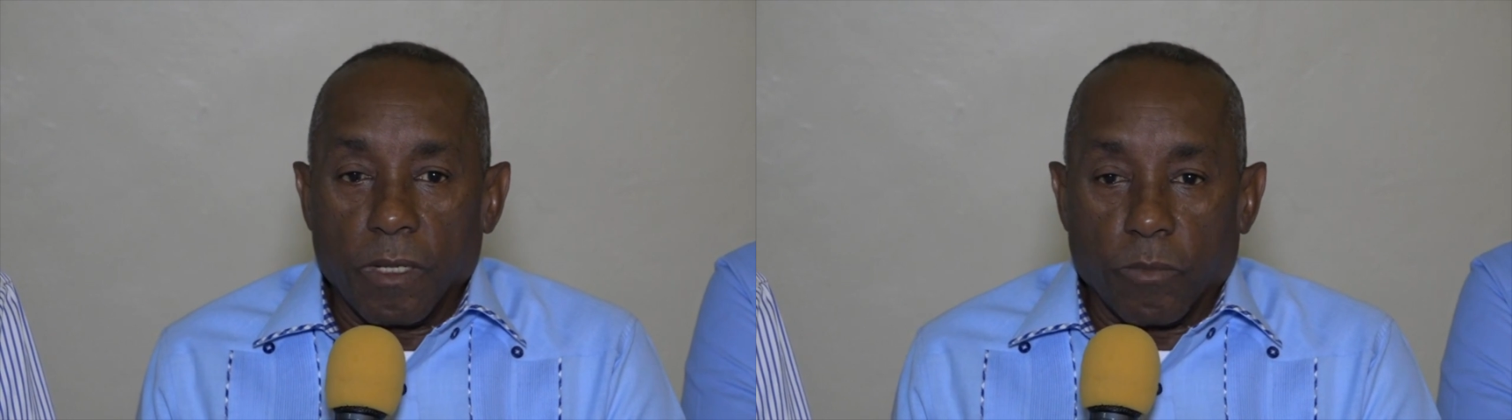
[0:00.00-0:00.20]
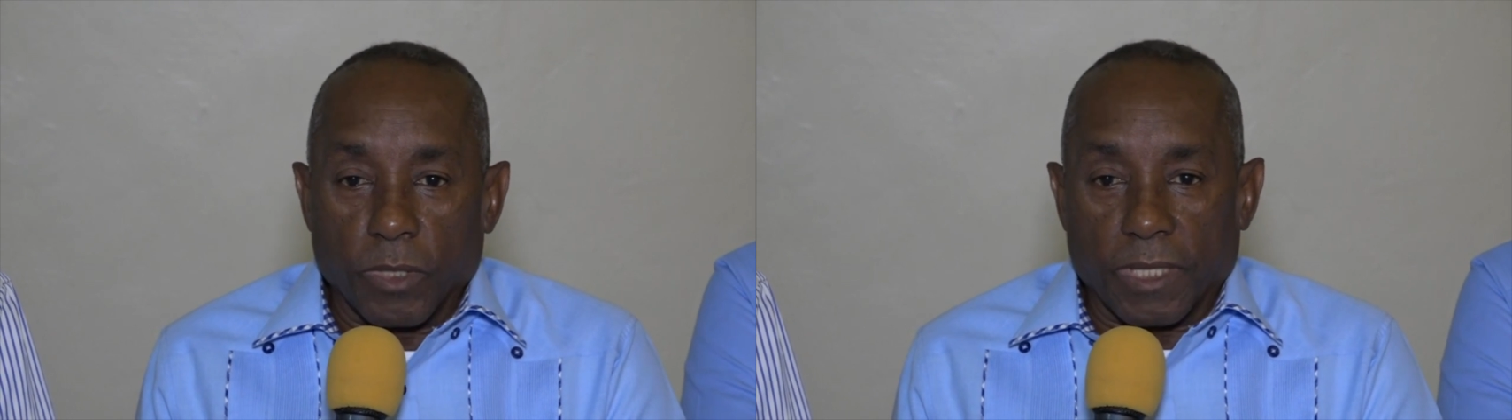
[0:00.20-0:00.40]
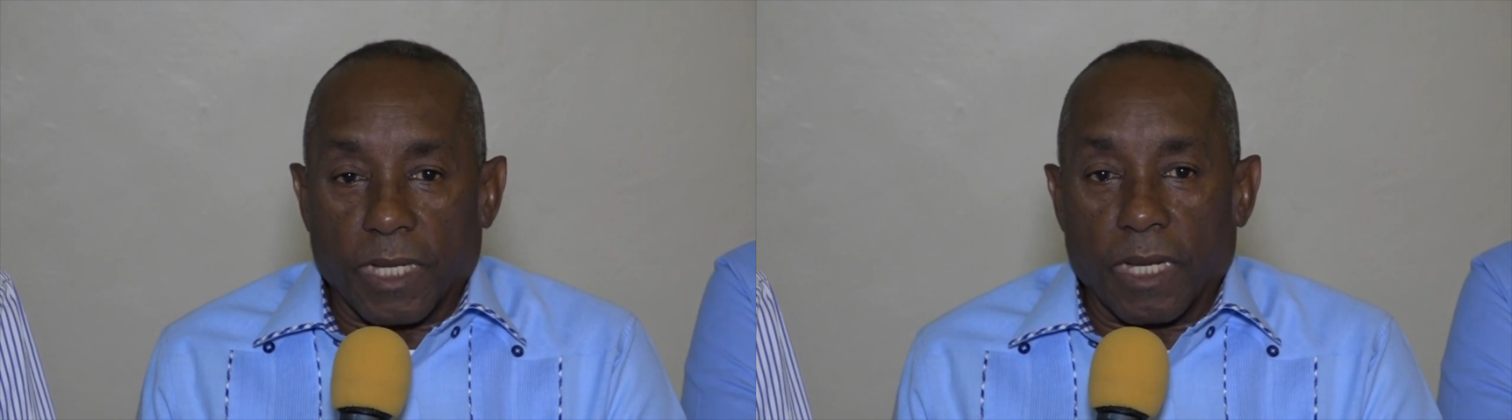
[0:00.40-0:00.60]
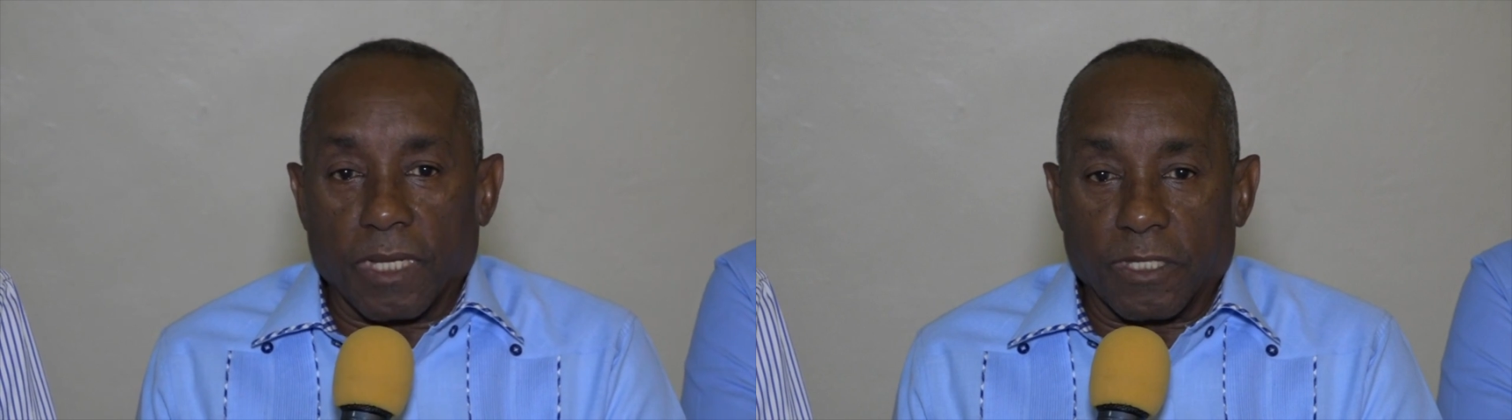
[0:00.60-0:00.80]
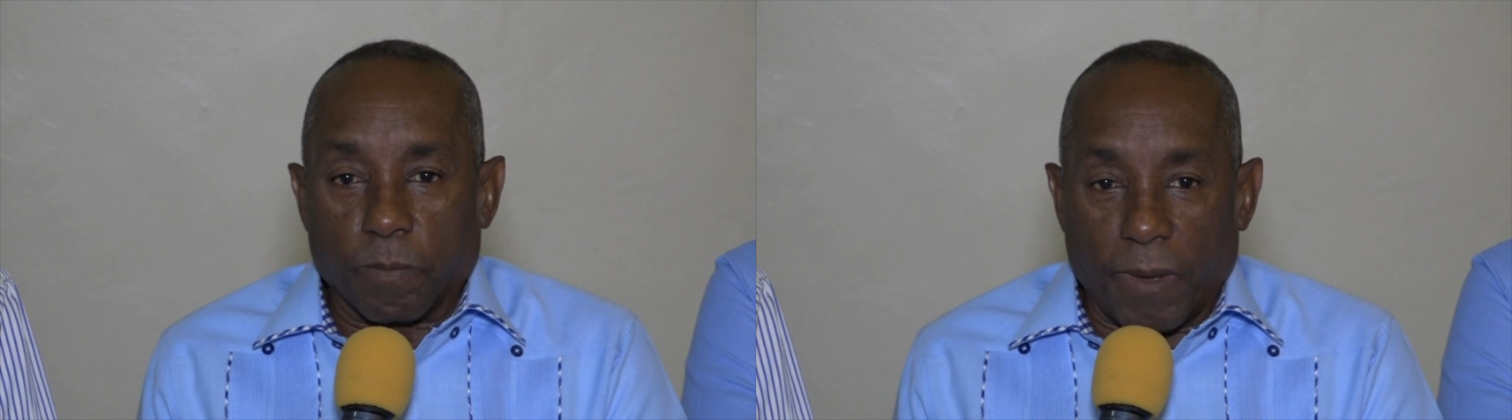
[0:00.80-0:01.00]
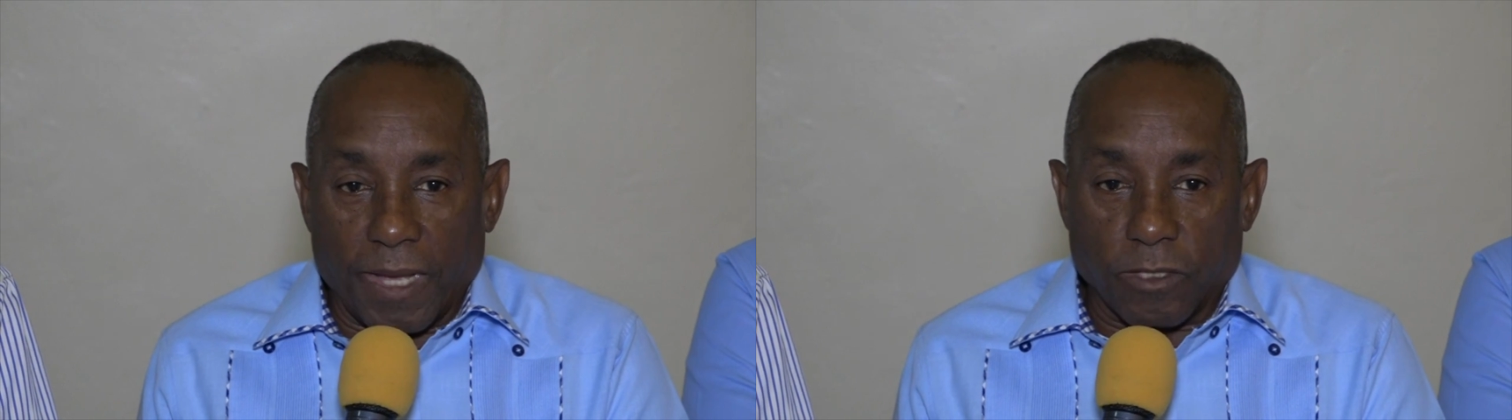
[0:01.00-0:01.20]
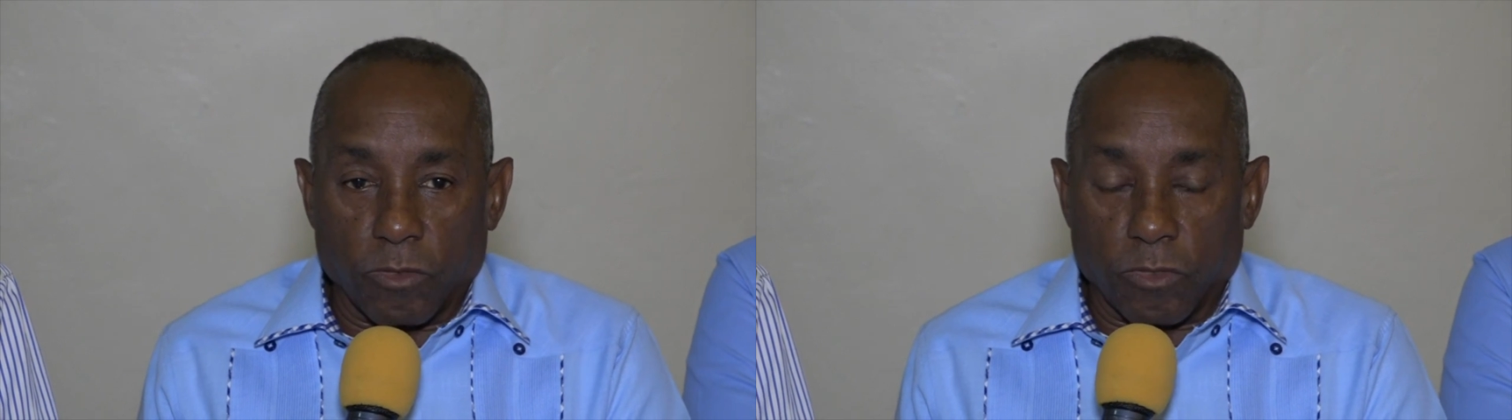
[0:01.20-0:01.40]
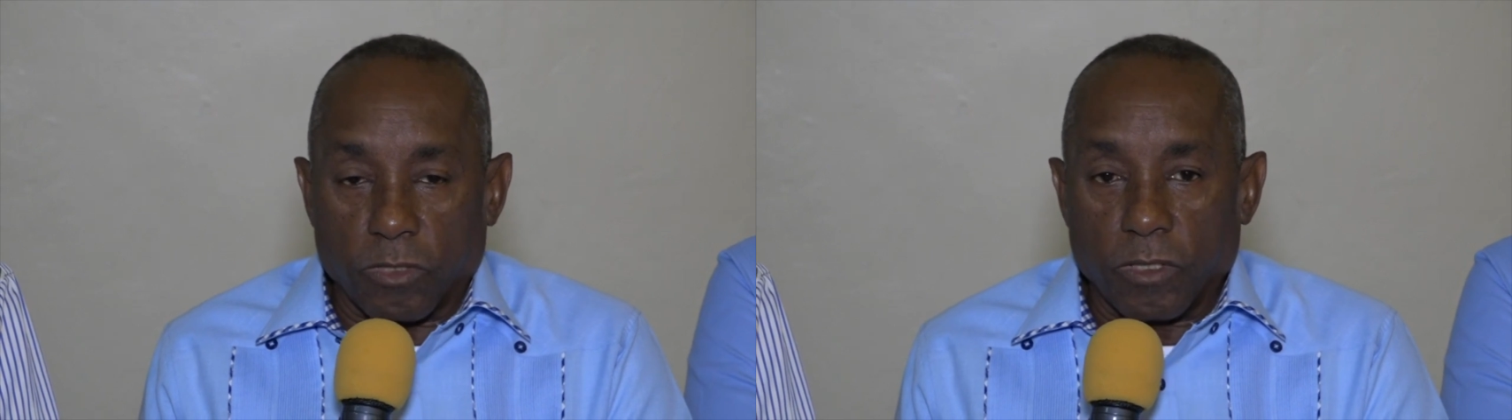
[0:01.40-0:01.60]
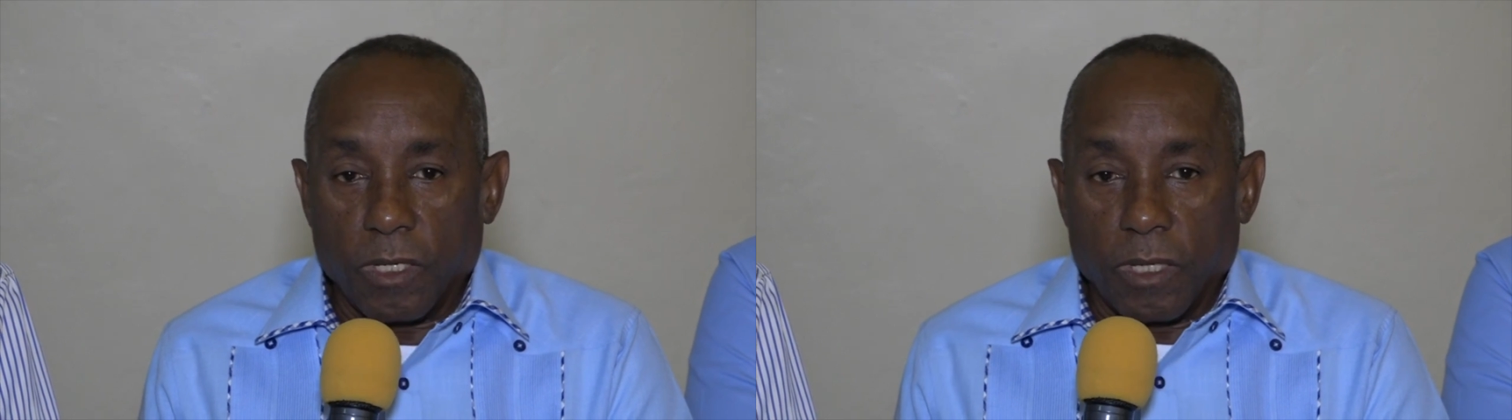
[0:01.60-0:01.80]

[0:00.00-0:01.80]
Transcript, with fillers: pues tengan espacios